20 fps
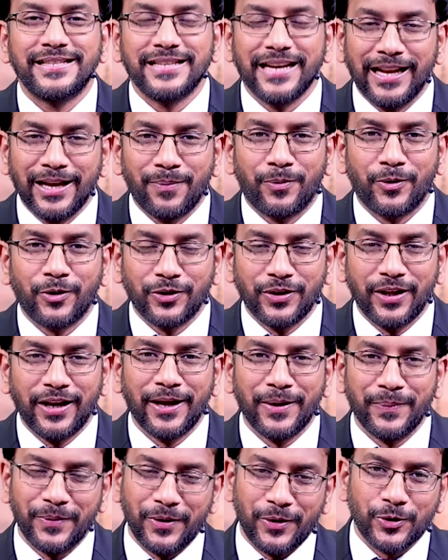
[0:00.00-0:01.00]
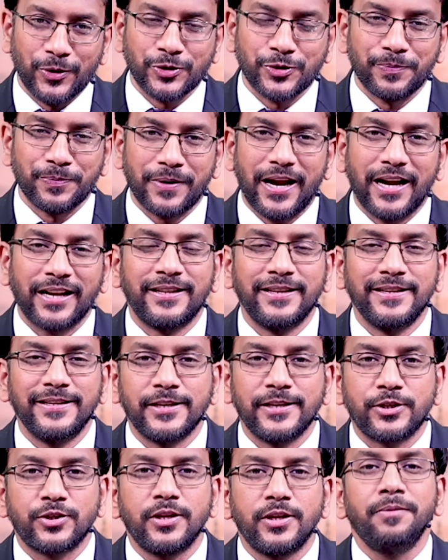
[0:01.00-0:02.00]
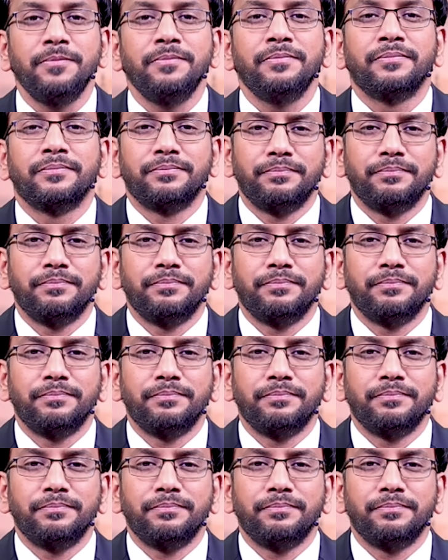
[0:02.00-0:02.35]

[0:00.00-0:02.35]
చాలా పట్టుదలగా మీకోసం ప్రార్థన చేస్తున్నాం